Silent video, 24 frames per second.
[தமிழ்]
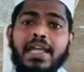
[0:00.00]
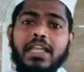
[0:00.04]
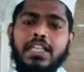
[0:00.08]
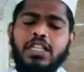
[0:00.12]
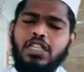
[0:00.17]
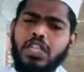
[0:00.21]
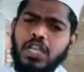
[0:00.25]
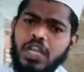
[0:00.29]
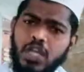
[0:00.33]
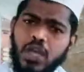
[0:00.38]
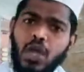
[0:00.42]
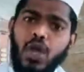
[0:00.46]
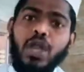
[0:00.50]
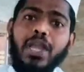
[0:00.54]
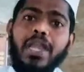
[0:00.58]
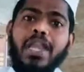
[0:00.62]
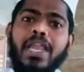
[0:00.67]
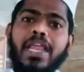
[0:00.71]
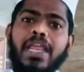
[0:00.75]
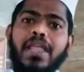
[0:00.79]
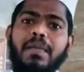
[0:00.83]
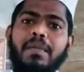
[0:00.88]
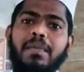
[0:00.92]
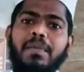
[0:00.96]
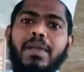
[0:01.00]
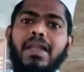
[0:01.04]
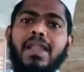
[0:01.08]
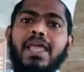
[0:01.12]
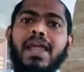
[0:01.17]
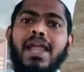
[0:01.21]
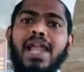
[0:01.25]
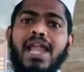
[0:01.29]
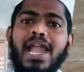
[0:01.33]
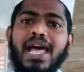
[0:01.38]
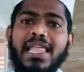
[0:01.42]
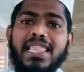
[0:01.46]
எத்தனையோ இன்னைக்கு
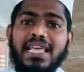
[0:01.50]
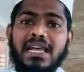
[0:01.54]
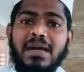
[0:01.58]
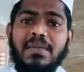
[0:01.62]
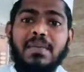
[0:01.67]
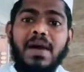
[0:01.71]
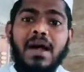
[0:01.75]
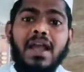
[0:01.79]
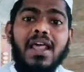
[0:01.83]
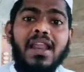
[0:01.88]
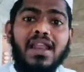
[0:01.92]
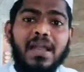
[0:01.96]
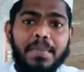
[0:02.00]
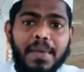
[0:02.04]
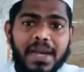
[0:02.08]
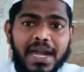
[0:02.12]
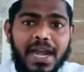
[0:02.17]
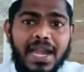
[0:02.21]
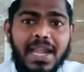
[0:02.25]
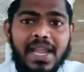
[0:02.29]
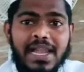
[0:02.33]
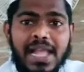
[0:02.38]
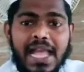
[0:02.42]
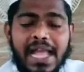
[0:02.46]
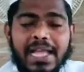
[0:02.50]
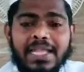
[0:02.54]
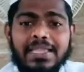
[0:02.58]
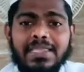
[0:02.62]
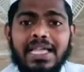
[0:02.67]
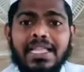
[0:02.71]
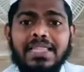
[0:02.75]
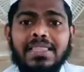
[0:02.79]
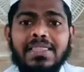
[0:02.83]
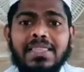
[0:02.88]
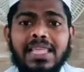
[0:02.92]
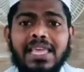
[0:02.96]
பிள்ளைகள் அதிகமான நபர்கள்
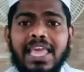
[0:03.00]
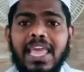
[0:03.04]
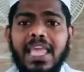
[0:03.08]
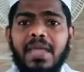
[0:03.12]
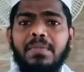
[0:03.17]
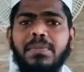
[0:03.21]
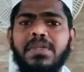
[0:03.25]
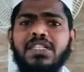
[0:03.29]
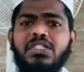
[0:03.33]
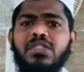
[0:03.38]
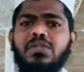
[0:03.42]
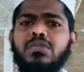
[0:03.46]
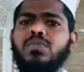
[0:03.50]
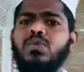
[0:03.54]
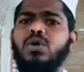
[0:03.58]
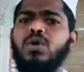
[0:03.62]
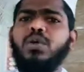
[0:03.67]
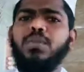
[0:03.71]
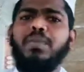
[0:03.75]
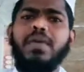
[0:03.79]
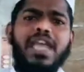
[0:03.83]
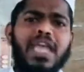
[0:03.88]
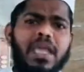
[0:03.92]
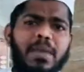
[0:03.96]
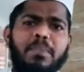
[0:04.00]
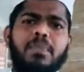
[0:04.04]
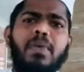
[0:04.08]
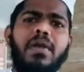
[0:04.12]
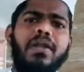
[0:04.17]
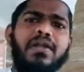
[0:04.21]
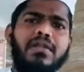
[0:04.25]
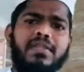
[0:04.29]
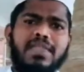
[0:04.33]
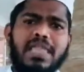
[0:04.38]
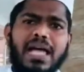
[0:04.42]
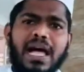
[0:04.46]
தந்தையை மற்றும் ஒரு
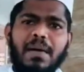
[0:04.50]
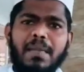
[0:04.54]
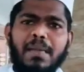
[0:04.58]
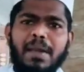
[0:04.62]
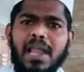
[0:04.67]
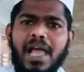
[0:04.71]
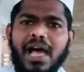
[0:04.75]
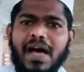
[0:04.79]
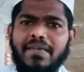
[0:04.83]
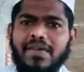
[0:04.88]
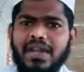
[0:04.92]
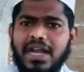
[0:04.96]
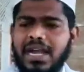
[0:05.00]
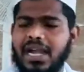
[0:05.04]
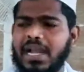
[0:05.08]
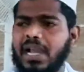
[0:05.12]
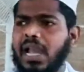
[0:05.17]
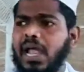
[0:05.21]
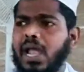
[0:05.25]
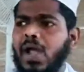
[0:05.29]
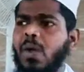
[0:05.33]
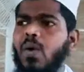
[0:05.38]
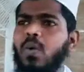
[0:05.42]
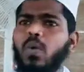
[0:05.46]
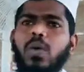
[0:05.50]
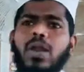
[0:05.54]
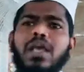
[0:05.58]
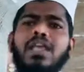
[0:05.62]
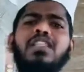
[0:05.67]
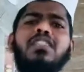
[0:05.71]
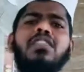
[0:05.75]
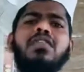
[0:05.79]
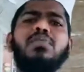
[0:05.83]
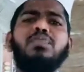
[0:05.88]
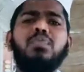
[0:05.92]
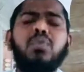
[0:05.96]
மிகைப்படுத்தாமல் அவர்கள்
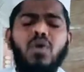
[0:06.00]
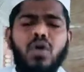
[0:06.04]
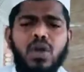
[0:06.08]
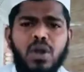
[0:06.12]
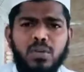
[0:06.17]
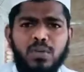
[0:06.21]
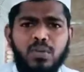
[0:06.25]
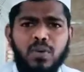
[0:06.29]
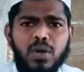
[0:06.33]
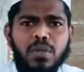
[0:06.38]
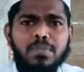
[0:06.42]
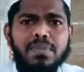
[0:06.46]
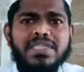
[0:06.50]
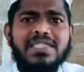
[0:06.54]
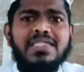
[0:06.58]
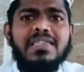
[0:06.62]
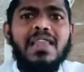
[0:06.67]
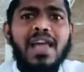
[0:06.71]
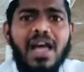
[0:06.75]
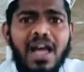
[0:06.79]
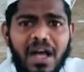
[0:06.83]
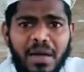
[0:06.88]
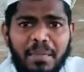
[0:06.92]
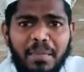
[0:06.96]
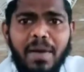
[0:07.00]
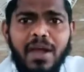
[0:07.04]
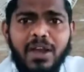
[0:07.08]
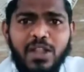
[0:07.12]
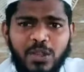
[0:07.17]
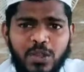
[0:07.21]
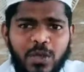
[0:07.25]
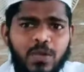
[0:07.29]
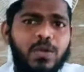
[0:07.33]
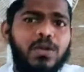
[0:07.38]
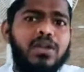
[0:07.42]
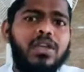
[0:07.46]
உழைத்து போடும் ஒரு மிஷினாக
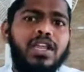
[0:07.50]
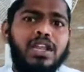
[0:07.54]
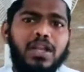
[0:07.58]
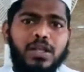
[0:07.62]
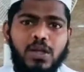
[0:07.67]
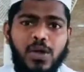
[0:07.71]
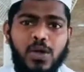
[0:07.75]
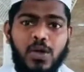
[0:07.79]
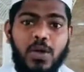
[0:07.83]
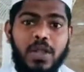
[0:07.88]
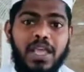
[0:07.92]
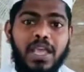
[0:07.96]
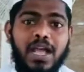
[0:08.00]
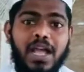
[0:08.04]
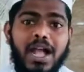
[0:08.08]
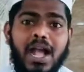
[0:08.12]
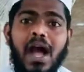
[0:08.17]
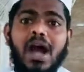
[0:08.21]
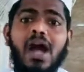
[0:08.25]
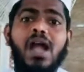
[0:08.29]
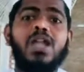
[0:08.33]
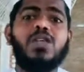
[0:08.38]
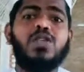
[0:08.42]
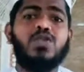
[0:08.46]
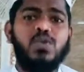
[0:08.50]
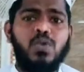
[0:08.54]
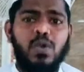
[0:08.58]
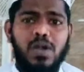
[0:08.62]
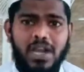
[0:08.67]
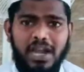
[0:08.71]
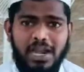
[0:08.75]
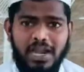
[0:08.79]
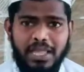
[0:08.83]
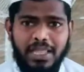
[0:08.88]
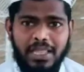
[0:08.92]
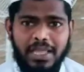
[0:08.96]
பார்த்து கொண்டிருக்கக்கூடிய கால
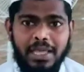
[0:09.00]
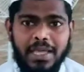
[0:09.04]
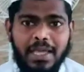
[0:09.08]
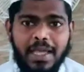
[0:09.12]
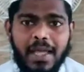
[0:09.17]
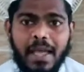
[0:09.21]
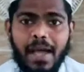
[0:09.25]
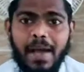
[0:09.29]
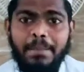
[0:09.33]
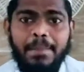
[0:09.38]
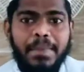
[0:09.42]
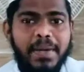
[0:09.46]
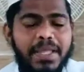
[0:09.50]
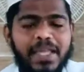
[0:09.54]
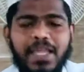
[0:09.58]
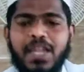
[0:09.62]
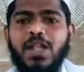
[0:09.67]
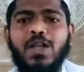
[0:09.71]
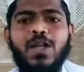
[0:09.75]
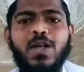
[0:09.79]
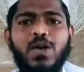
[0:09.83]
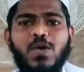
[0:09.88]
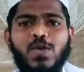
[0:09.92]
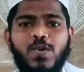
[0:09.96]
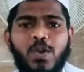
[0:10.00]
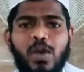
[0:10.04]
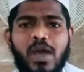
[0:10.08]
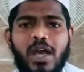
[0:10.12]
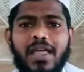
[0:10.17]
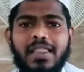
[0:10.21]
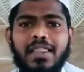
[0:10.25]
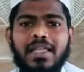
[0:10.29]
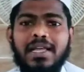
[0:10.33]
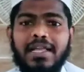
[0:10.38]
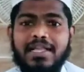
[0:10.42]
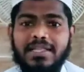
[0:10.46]
சூழல் இது இப்படி
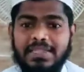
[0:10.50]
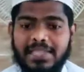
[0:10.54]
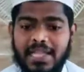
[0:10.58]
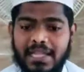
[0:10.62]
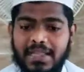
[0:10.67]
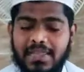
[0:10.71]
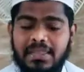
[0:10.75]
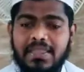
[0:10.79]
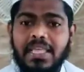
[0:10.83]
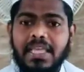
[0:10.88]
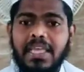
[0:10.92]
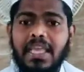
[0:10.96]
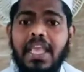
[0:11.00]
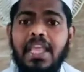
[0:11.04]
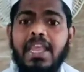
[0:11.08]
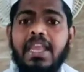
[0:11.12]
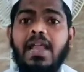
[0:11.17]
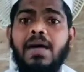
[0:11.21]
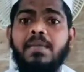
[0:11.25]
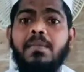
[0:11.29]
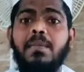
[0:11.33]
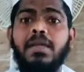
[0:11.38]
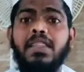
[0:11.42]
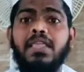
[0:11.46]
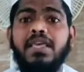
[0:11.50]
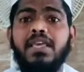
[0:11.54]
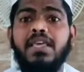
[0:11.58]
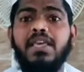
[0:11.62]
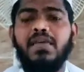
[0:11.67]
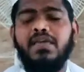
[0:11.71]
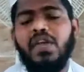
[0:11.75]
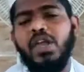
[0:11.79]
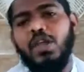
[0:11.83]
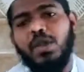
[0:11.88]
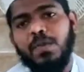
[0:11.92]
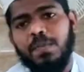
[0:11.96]
இருக்கக்கூடாது தந்தையை நாம் மதிக்க
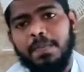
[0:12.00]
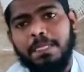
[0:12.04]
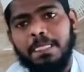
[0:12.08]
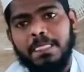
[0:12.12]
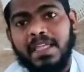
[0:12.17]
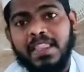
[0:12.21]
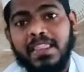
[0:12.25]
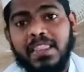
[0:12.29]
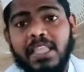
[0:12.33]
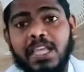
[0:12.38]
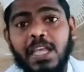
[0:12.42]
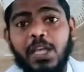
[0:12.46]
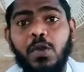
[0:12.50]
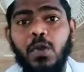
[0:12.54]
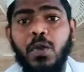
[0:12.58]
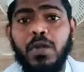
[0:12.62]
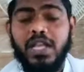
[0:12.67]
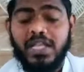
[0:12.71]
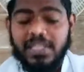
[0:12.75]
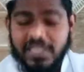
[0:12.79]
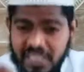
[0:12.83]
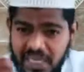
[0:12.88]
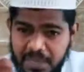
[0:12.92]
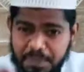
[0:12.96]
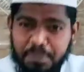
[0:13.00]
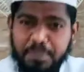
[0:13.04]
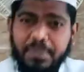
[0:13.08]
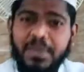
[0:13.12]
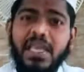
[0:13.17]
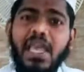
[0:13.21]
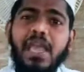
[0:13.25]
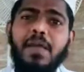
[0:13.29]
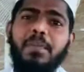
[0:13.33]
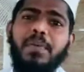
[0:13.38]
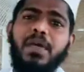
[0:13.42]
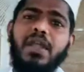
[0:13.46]
வேண்டும் தந்தையினுடைய
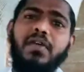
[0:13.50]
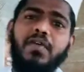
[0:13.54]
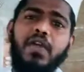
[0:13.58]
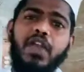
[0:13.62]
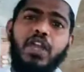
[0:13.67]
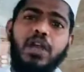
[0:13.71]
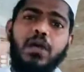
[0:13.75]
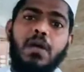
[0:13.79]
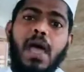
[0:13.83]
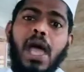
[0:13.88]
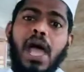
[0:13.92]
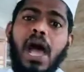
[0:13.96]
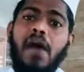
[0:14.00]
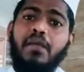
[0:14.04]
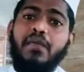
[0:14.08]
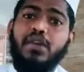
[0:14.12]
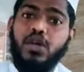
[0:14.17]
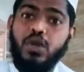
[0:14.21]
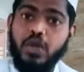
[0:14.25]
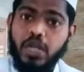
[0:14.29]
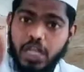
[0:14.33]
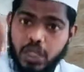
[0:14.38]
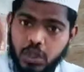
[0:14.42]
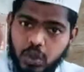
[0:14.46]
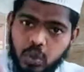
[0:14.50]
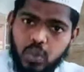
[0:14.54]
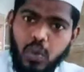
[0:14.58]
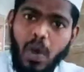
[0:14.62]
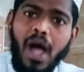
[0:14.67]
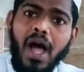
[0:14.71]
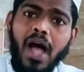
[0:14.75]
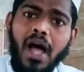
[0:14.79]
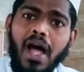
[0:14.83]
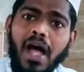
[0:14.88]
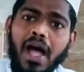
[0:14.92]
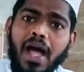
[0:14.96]
திருப்தியை பெற வேண்டும் அவர்களுடைய
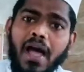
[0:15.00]
துவா